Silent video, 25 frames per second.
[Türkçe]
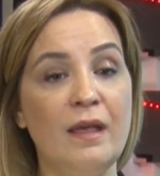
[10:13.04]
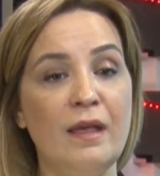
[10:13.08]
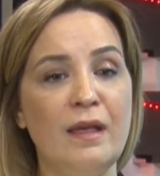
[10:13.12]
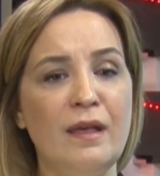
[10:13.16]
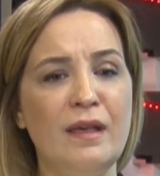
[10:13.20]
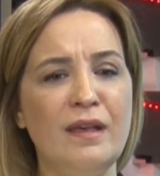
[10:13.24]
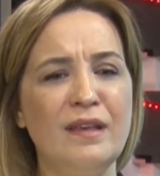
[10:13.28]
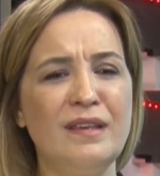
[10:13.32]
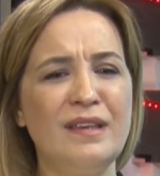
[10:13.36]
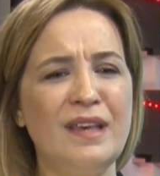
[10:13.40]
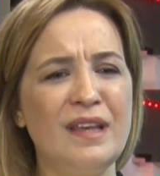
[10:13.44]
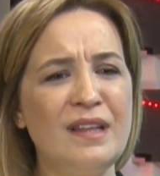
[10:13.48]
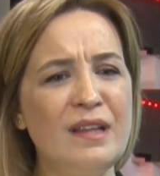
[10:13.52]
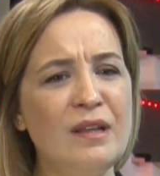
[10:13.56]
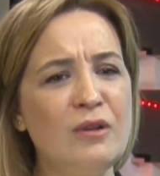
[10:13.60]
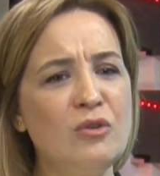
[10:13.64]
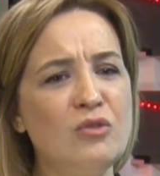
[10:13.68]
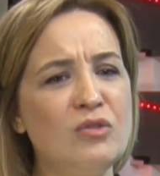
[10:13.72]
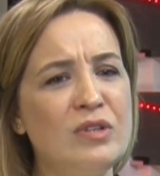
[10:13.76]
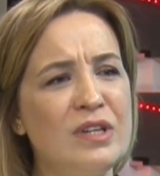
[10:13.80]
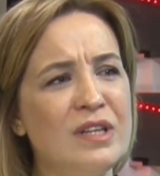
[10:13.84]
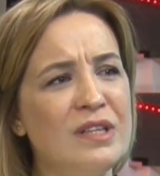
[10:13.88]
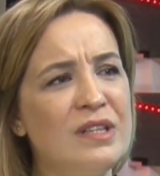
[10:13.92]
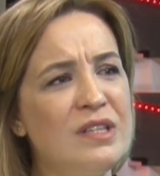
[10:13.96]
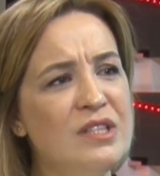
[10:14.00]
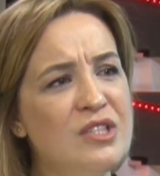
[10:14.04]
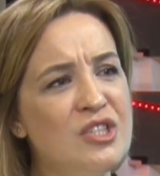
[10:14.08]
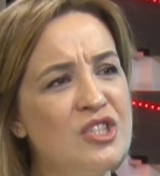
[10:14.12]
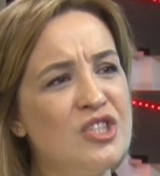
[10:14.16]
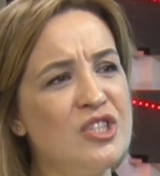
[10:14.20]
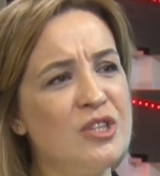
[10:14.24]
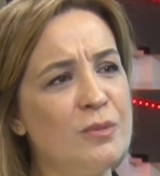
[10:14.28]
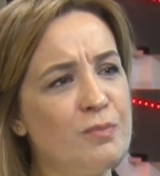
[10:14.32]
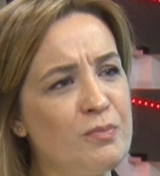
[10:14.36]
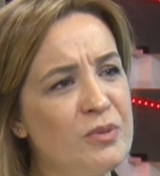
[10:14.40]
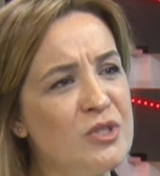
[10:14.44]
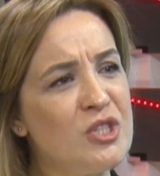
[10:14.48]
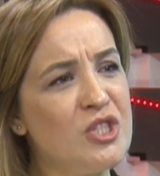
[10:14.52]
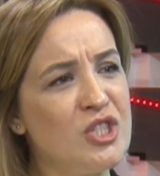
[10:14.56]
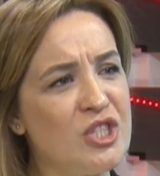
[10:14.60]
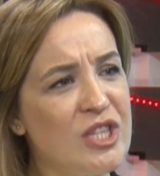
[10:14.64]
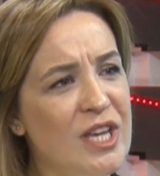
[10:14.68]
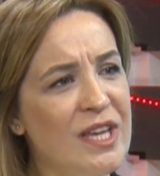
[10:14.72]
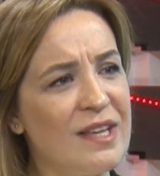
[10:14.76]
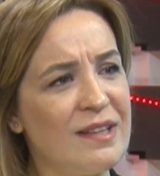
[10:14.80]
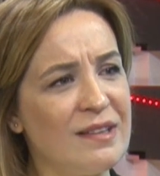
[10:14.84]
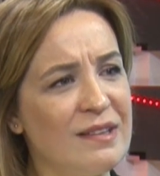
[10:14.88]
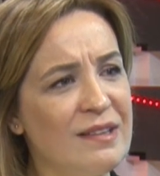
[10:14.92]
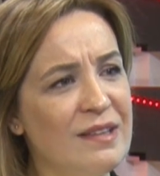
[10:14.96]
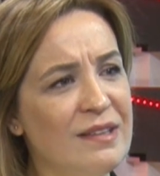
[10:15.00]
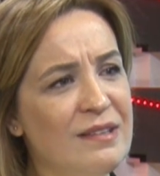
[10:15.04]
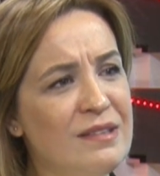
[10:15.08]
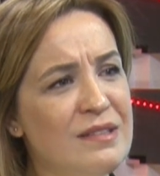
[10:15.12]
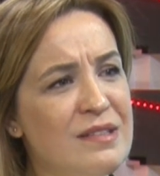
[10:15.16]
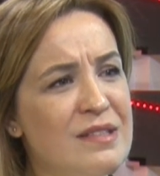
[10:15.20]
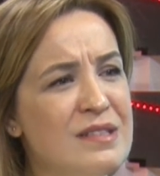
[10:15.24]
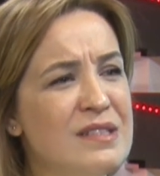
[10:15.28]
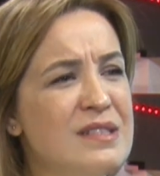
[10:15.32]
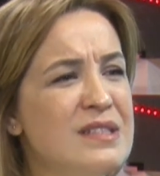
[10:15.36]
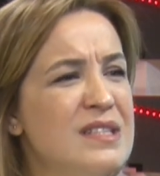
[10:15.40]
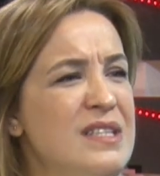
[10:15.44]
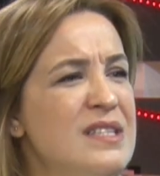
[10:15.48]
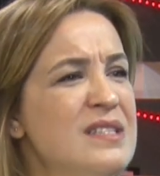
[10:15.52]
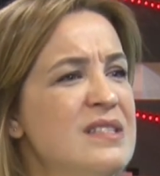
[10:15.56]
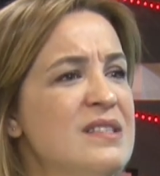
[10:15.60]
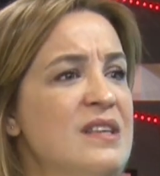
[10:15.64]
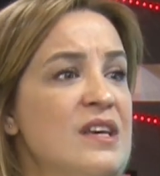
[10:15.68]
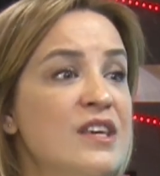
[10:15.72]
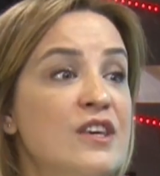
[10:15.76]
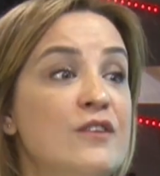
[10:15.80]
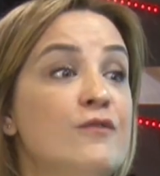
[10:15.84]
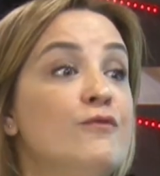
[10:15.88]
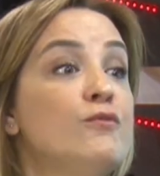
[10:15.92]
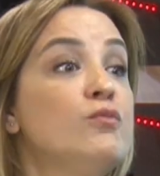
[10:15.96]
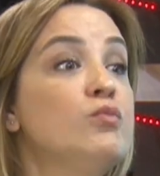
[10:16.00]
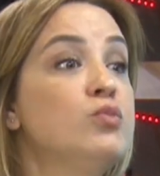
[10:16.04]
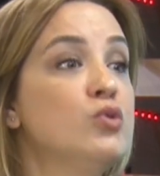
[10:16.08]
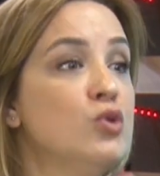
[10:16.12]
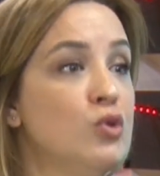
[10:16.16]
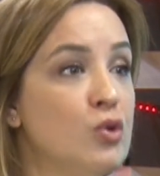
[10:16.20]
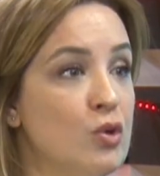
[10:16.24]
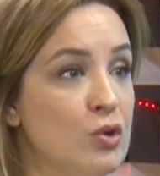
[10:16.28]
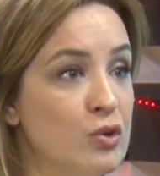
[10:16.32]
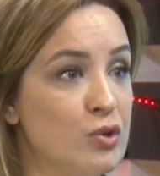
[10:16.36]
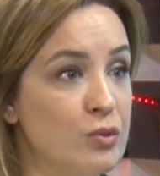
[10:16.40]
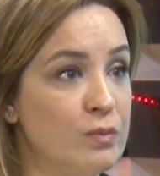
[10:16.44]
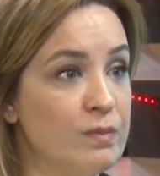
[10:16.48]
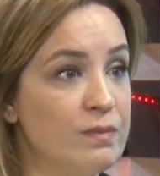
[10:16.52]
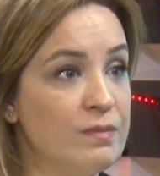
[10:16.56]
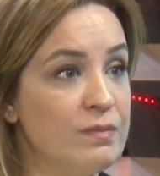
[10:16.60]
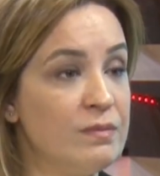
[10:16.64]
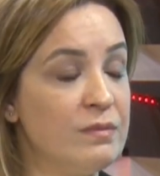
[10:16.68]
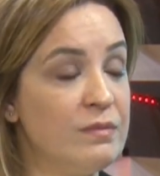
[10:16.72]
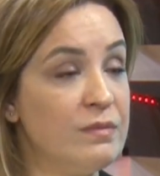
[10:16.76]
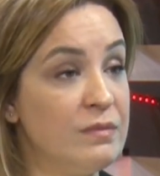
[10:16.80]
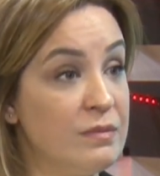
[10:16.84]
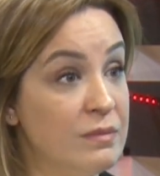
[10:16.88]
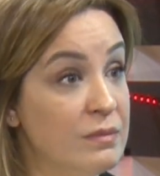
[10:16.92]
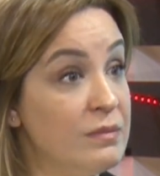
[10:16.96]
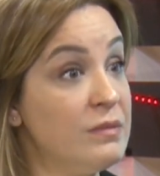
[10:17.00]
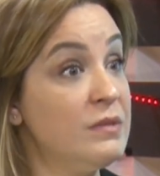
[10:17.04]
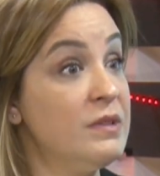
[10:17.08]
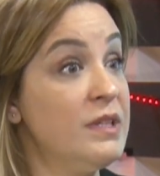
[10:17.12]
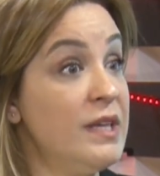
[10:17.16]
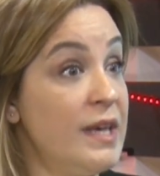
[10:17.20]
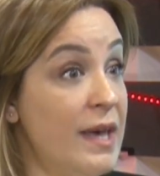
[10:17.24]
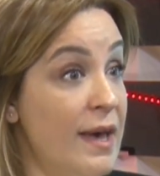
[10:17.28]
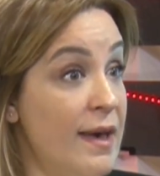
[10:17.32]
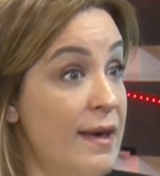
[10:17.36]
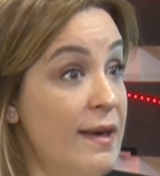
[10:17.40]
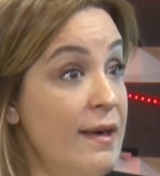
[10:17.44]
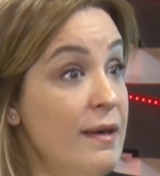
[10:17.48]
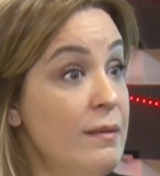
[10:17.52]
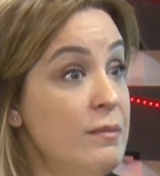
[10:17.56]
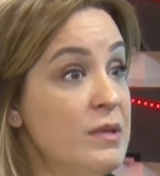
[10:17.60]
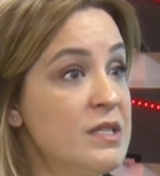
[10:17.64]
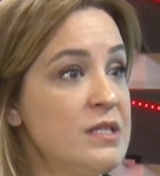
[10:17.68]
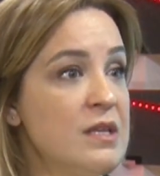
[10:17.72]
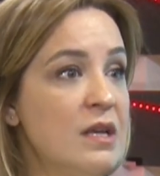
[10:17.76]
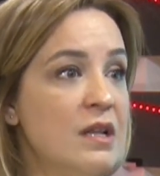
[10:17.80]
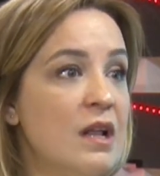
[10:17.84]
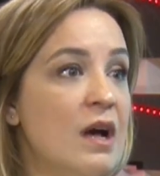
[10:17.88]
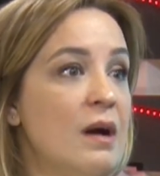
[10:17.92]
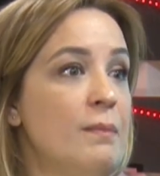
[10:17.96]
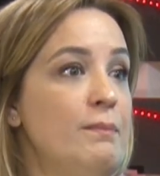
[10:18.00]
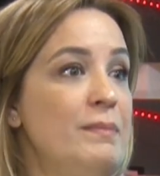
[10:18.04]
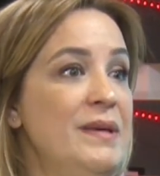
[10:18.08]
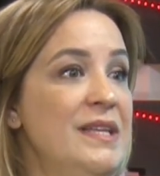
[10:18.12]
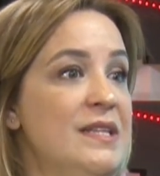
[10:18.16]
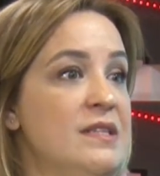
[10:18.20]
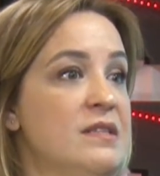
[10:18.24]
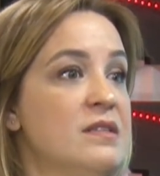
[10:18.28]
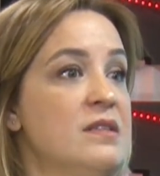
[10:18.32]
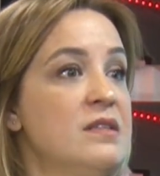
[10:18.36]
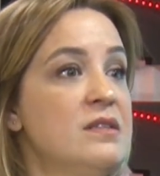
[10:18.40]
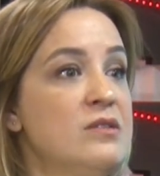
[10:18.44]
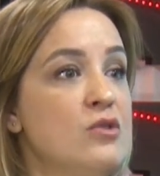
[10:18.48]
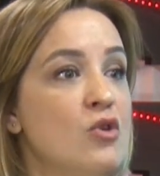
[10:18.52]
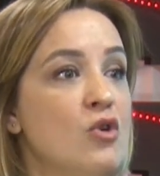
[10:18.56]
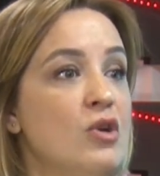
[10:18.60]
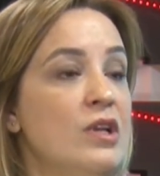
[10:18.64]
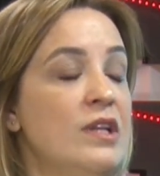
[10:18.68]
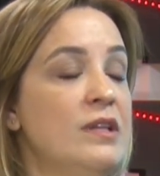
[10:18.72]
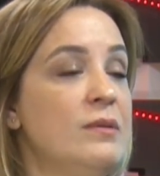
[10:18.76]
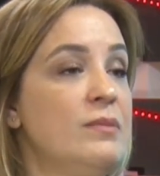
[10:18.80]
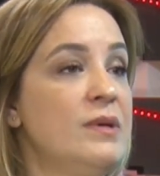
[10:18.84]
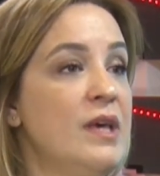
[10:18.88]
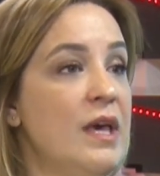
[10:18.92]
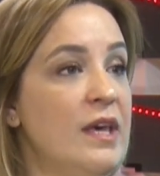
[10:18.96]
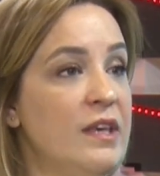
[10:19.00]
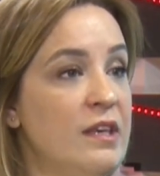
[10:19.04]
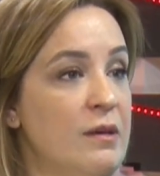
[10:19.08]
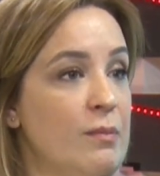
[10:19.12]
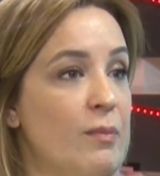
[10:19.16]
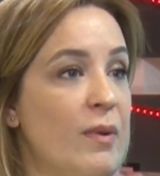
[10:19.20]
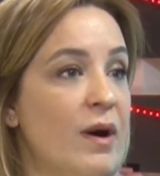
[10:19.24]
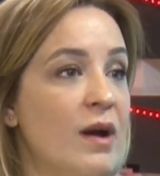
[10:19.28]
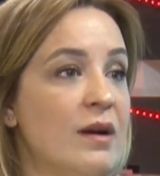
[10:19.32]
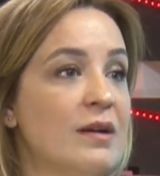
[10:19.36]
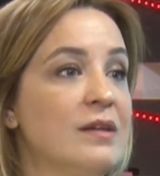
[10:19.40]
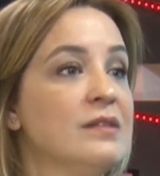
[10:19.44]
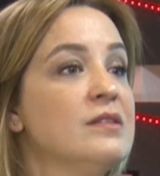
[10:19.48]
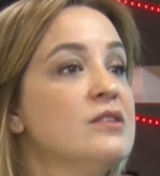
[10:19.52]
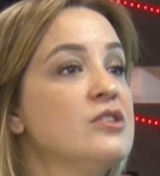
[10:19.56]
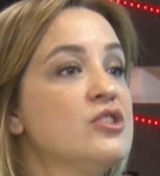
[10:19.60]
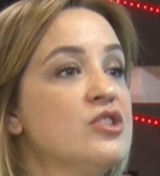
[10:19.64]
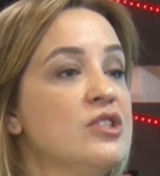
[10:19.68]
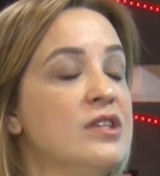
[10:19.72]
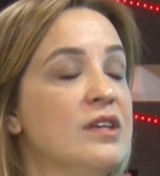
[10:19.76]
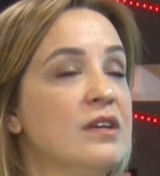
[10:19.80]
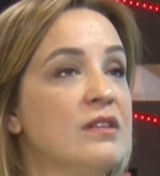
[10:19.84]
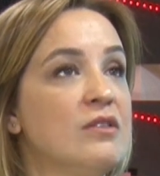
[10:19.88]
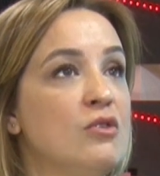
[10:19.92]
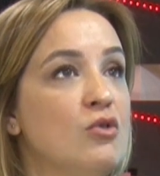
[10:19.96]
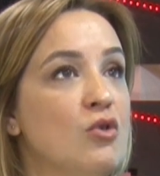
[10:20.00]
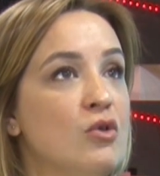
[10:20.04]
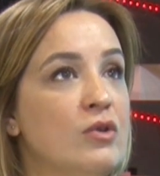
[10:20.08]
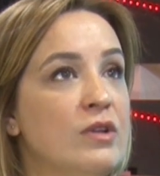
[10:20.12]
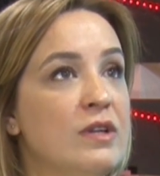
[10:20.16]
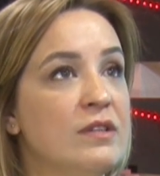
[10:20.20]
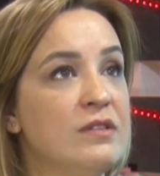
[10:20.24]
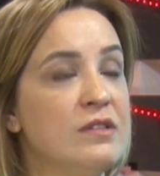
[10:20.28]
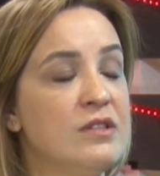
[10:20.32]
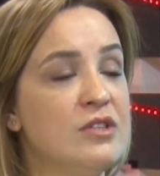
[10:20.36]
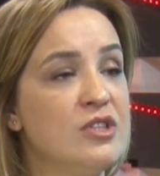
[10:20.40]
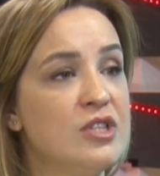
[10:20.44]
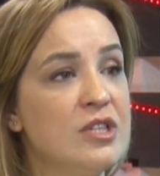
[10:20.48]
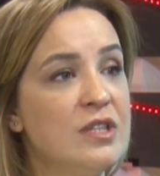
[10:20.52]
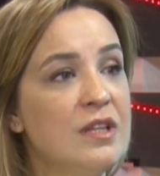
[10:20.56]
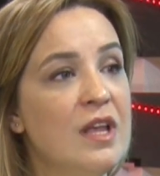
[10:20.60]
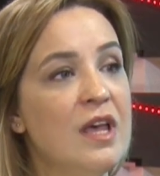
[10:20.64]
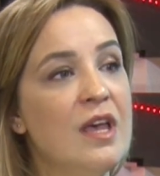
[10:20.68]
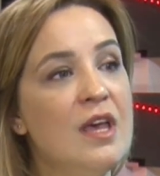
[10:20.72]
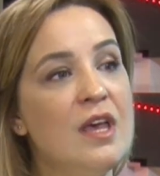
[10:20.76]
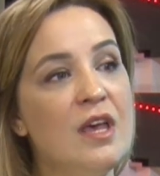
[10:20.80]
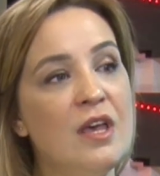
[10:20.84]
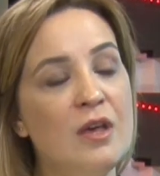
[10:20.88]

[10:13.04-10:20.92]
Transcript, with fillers: e, genel olarak iş yapış şeklini zayıf buluyorum diye mesela birisi söyledi bir ekip arkadaşın ya da yöneticin.